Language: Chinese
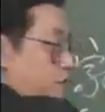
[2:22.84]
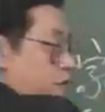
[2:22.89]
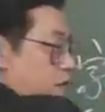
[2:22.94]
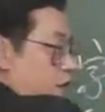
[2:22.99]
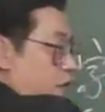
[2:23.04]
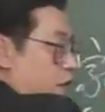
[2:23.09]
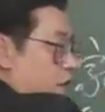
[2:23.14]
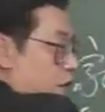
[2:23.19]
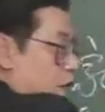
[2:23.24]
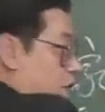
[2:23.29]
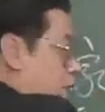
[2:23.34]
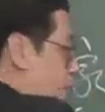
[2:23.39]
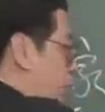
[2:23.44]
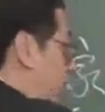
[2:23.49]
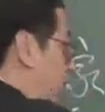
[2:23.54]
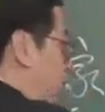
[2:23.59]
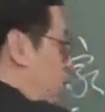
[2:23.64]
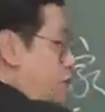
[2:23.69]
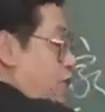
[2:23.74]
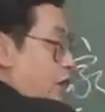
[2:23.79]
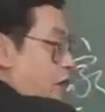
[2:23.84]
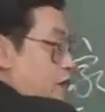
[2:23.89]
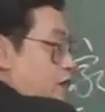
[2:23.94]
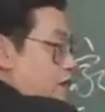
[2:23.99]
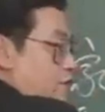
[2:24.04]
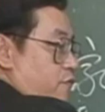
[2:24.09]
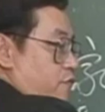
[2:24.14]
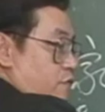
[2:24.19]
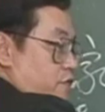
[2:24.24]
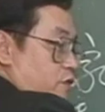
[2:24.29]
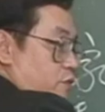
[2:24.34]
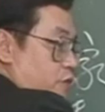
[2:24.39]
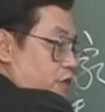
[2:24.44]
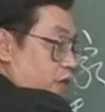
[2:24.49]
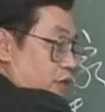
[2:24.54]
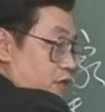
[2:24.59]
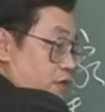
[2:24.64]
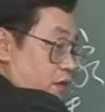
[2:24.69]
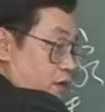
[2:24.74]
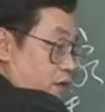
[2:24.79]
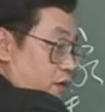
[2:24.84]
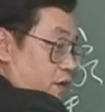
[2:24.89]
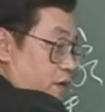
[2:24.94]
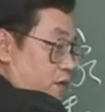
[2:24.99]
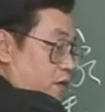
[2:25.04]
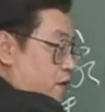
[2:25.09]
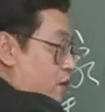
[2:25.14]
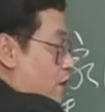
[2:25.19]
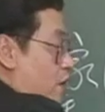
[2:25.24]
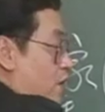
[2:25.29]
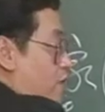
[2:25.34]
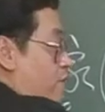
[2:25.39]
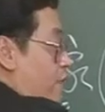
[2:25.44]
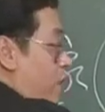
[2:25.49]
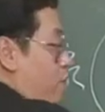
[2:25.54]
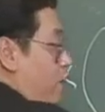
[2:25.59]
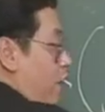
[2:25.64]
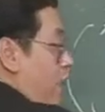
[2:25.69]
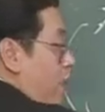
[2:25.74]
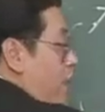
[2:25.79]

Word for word: 北角，代表他家和夫妻会感情很好。反过